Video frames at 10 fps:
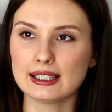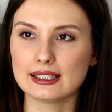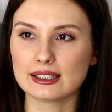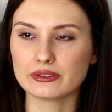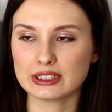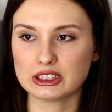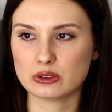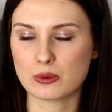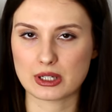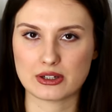e, więc
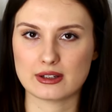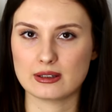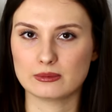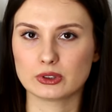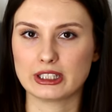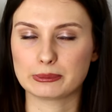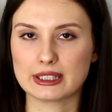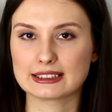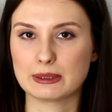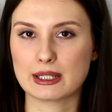siłą rzeczy no
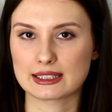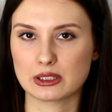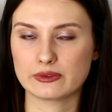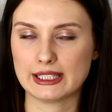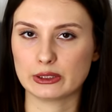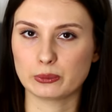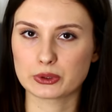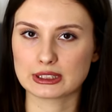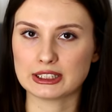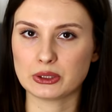jakby jest najbardziej rozwiniętą
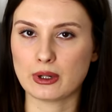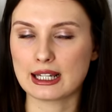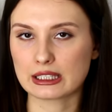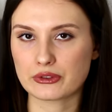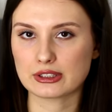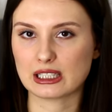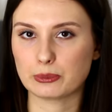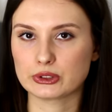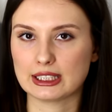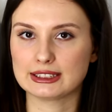postacią, ale te
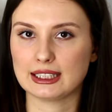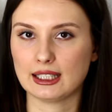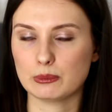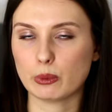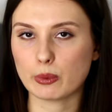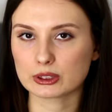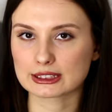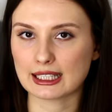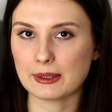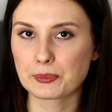wszystkie postacie
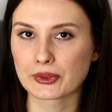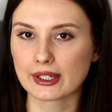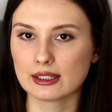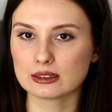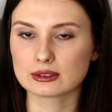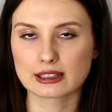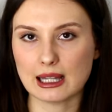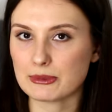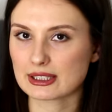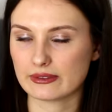poboczne
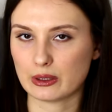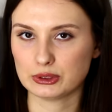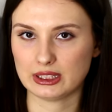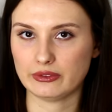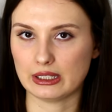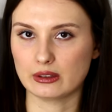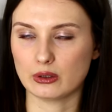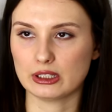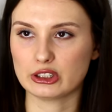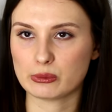dla mnie zlewały się w
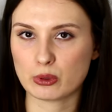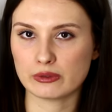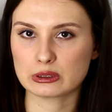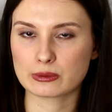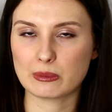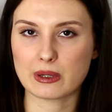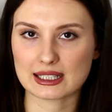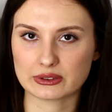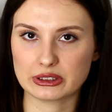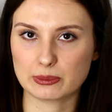jedno i to było według mnie
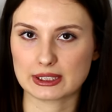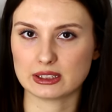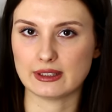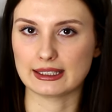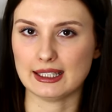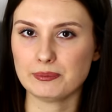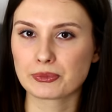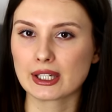bardzo niedopracowane.